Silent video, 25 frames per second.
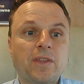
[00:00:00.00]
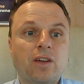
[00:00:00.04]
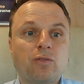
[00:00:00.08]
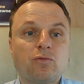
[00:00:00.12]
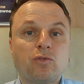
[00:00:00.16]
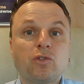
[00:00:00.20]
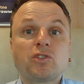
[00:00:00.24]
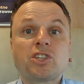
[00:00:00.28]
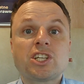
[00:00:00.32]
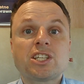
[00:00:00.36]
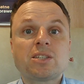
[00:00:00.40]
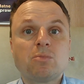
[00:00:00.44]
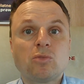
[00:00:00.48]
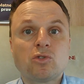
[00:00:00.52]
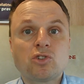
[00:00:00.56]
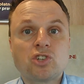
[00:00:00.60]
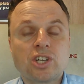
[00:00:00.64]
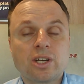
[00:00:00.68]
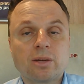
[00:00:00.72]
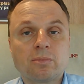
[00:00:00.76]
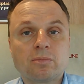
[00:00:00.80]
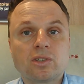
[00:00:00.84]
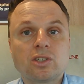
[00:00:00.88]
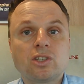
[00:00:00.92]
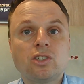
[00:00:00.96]
wówczas
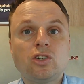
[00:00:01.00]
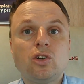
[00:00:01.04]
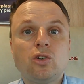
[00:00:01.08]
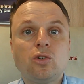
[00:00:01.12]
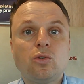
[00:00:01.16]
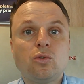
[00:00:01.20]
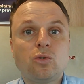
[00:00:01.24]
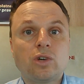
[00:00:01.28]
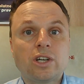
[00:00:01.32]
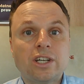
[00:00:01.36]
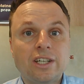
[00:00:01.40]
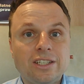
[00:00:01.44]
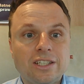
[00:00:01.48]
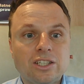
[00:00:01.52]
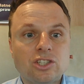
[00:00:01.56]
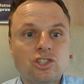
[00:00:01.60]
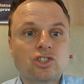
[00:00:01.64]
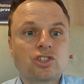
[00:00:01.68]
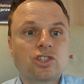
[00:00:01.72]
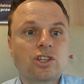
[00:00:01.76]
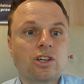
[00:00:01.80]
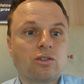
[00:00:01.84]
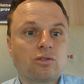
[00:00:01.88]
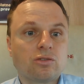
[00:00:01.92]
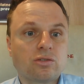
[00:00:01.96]
możemy uchylić
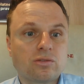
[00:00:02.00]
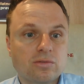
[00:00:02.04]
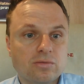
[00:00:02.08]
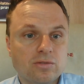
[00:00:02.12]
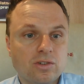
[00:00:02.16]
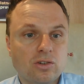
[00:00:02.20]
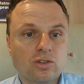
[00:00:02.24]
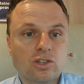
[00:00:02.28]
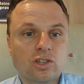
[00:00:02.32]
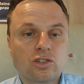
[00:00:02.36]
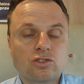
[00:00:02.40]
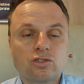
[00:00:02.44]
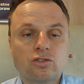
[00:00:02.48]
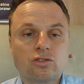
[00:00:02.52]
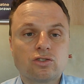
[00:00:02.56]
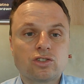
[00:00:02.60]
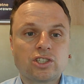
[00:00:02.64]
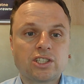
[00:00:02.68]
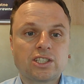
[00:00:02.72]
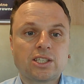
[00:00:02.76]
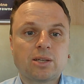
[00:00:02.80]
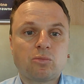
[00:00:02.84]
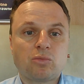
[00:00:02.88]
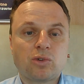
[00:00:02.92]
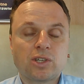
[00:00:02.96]
się od
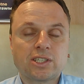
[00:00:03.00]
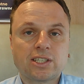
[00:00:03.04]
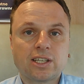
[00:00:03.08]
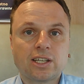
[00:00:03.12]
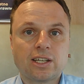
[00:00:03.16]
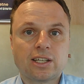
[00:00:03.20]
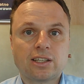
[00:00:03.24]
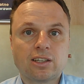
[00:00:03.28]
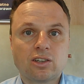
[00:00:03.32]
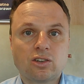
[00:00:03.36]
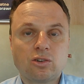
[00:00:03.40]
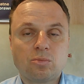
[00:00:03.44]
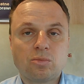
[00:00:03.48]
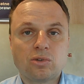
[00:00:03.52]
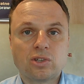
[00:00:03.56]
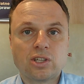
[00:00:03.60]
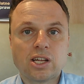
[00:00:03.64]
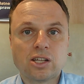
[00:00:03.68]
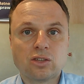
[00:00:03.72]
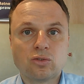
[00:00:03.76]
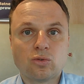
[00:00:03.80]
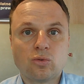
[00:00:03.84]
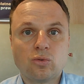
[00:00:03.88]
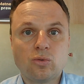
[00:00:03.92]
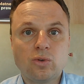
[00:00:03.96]
konieczności zapłacenia tego
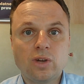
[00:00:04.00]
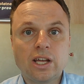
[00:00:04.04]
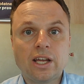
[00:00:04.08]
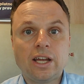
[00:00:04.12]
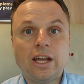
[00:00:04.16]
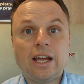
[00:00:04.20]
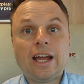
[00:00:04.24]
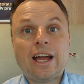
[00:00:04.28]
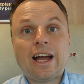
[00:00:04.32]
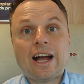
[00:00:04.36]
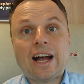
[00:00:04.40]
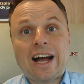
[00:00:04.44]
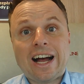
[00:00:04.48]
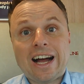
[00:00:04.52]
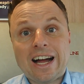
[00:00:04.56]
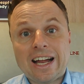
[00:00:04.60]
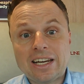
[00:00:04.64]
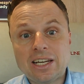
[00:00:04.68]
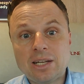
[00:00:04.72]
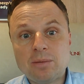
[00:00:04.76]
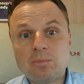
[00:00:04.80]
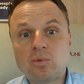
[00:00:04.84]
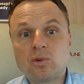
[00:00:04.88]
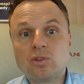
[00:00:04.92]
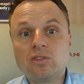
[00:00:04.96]
podatku,
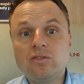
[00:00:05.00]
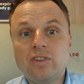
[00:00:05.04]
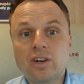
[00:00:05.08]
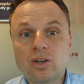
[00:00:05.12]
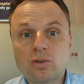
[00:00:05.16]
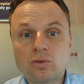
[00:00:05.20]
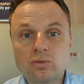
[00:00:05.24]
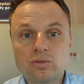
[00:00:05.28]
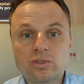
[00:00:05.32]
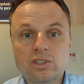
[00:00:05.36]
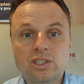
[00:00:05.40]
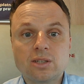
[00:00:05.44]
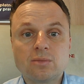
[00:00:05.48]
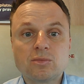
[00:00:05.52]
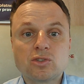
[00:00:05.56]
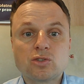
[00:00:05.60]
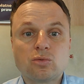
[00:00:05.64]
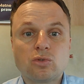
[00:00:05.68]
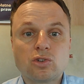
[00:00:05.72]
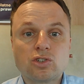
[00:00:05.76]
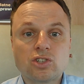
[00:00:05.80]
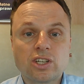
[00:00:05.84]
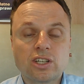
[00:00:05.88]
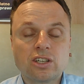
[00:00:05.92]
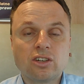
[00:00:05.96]
ale pod warunkiem
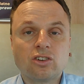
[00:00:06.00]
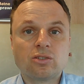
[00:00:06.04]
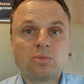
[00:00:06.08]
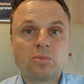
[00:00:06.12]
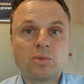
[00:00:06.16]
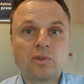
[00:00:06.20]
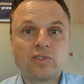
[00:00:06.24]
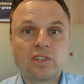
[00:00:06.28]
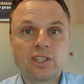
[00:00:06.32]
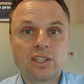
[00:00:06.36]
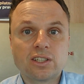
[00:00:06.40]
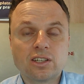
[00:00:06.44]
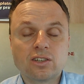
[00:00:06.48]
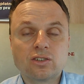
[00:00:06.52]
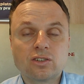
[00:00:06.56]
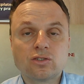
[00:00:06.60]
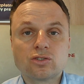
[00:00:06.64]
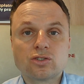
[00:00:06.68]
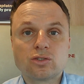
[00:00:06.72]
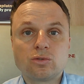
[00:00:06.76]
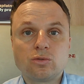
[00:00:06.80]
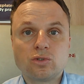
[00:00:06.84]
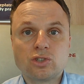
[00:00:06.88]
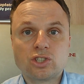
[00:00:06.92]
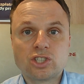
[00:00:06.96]
złożenia odpowiedniego
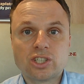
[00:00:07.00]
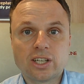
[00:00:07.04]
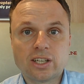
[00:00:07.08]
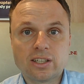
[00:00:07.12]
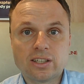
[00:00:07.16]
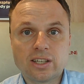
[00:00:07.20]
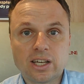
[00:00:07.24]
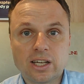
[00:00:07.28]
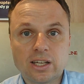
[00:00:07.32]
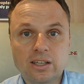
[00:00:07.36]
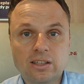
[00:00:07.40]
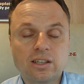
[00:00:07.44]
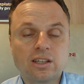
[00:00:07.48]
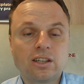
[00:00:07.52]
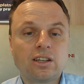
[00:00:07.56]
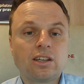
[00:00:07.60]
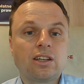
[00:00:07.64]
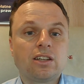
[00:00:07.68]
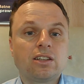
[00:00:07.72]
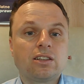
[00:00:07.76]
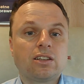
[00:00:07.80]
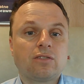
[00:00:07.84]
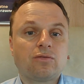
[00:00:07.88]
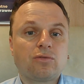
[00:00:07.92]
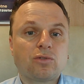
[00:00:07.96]
zgłoszenia
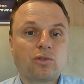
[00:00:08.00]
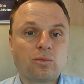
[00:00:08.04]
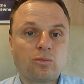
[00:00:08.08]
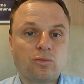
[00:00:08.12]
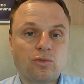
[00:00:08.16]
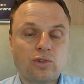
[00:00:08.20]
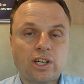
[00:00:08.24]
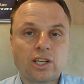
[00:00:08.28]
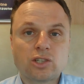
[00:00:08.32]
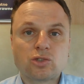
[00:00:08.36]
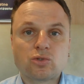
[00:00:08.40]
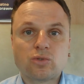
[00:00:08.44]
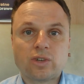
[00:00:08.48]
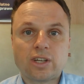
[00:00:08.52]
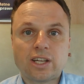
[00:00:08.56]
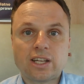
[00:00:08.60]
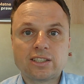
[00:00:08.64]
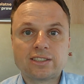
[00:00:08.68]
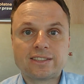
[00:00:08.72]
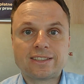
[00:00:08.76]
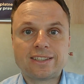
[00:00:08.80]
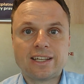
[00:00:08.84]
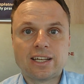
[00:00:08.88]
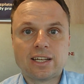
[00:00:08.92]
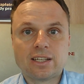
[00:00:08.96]
na formularzu
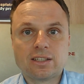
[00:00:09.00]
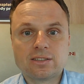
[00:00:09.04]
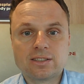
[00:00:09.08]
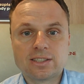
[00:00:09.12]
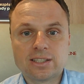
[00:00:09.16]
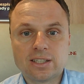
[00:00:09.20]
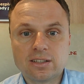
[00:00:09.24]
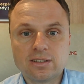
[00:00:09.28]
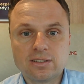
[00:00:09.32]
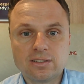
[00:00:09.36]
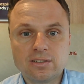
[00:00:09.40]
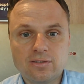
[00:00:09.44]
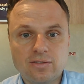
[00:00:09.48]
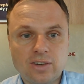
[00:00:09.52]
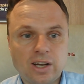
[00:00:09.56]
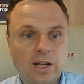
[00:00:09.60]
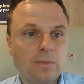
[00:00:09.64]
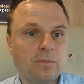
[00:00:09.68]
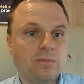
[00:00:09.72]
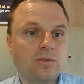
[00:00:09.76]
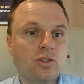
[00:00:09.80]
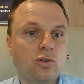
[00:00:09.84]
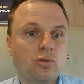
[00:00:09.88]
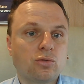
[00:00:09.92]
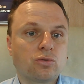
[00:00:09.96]

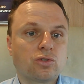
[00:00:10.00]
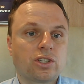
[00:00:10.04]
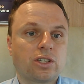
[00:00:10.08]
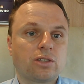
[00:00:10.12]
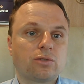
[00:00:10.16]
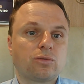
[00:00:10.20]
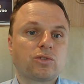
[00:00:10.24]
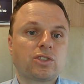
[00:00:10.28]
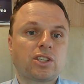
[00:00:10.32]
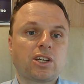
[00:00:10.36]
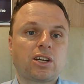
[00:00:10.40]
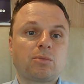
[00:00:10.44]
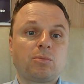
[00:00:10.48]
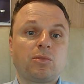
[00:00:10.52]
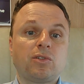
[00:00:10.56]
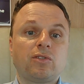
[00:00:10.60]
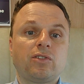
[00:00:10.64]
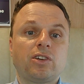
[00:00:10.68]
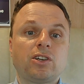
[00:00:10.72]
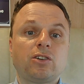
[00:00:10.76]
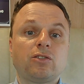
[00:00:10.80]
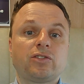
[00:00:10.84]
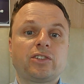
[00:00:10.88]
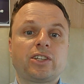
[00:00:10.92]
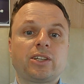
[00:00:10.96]
SDZ2 do Urzędu
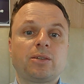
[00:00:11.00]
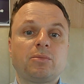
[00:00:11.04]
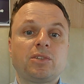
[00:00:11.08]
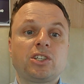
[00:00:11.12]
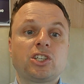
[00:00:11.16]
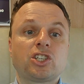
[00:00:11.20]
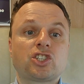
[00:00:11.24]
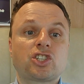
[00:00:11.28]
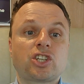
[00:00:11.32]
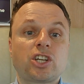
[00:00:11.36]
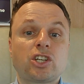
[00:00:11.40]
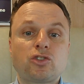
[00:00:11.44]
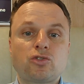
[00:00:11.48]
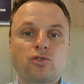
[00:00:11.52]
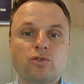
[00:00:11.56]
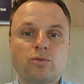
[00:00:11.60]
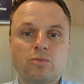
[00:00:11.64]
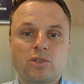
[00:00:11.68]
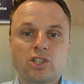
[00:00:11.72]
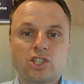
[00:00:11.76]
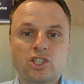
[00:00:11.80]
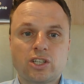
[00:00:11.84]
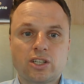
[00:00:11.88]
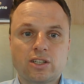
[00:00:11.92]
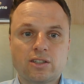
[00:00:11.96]
Skarbowego w terminie 6
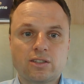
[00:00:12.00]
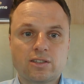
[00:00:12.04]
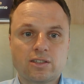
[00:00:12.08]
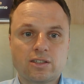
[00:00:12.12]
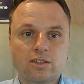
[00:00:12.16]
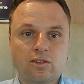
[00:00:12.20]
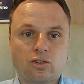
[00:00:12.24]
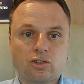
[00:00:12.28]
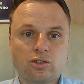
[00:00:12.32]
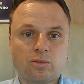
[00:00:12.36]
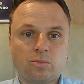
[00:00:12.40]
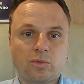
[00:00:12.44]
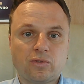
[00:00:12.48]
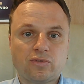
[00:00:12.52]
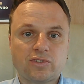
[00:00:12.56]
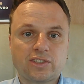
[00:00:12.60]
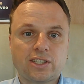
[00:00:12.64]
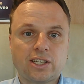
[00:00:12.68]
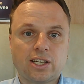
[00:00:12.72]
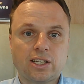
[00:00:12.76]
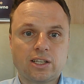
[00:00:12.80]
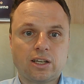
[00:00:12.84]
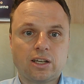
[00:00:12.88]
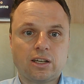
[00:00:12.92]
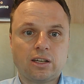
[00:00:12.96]
miesięcy od
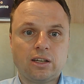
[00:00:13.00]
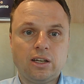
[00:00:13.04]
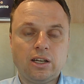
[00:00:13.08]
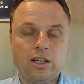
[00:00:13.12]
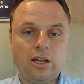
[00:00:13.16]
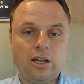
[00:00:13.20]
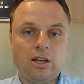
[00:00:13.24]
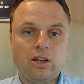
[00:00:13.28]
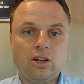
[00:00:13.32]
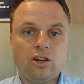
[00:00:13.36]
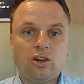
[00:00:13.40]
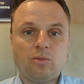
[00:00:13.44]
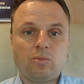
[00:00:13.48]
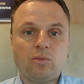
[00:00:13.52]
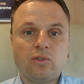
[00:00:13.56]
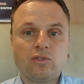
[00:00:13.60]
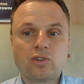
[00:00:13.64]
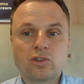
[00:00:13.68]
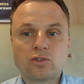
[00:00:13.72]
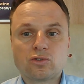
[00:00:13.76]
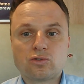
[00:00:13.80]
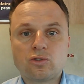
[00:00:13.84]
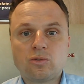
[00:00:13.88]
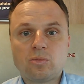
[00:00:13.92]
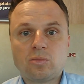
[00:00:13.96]
powstania
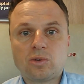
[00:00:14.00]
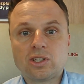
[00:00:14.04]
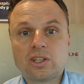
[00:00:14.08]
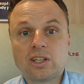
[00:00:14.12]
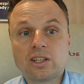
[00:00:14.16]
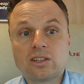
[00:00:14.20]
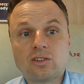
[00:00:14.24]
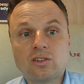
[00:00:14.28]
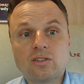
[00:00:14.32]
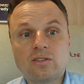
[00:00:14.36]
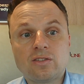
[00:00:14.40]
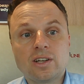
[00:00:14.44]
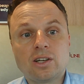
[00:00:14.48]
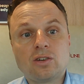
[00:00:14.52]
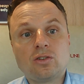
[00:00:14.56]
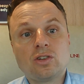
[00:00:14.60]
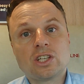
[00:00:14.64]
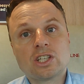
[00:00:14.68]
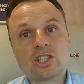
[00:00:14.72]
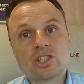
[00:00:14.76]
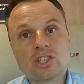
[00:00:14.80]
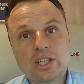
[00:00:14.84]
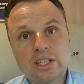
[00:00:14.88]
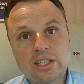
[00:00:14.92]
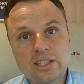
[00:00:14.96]
obowiązku podatkowego.
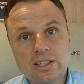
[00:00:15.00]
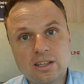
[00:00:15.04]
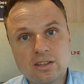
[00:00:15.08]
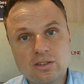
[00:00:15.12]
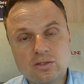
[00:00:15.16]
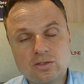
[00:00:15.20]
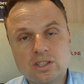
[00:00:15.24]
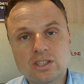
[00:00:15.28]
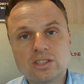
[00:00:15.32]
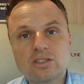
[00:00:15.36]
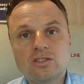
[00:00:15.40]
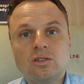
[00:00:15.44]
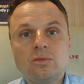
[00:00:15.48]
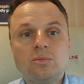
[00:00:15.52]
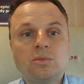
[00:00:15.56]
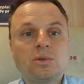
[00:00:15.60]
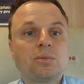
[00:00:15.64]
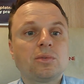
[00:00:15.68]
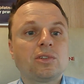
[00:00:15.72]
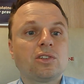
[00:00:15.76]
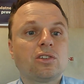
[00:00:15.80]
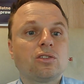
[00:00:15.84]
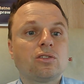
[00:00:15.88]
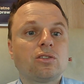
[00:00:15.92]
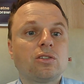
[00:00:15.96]
Jeżeli tego nie
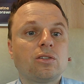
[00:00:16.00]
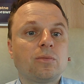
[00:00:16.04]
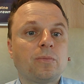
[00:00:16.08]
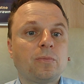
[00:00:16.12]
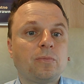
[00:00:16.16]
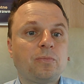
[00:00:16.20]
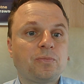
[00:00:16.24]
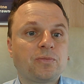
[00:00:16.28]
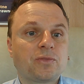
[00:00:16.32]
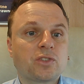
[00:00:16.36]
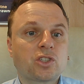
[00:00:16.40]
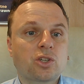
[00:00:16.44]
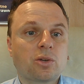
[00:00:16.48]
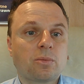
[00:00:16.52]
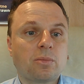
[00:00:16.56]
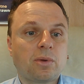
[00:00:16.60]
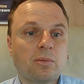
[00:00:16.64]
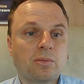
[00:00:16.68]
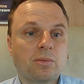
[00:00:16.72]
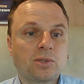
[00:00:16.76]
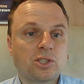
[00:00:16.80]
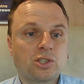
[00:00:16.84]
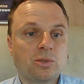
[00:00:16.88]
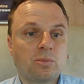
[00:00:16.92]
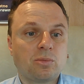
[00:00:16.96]
zrobimy, no to trzeba
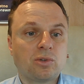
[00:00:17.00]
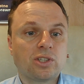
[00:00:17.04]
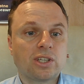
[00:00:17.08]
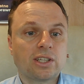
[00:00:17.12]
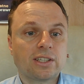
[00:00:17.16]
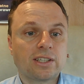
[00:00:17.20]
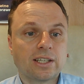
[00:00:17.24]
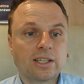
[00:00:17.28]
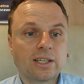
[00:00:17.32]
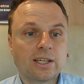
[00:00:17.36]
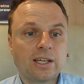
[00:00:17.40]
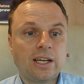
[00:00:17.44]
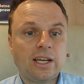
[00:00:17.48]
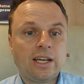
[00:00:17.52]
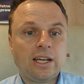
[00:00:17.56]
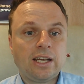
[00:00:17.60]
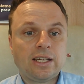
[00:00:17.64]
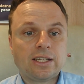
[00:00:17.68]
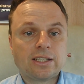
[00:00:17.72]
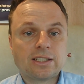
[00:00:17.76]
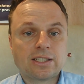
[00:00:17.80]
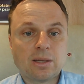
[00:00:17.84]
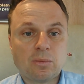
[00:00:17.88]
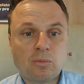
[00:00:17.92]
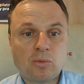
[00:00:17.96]
będzie podatek
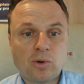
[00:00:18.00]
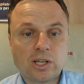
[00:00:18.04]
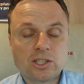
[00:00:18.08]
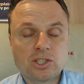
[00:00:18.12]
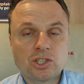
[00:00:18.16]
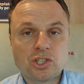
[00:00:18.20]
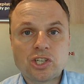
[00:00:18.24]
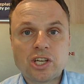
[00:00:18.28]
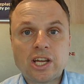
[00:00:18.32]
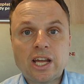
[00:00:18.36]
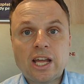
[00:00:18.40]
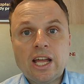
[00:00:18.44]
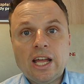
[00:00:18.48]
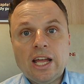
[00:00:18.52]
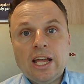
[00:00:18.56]
zapłacić.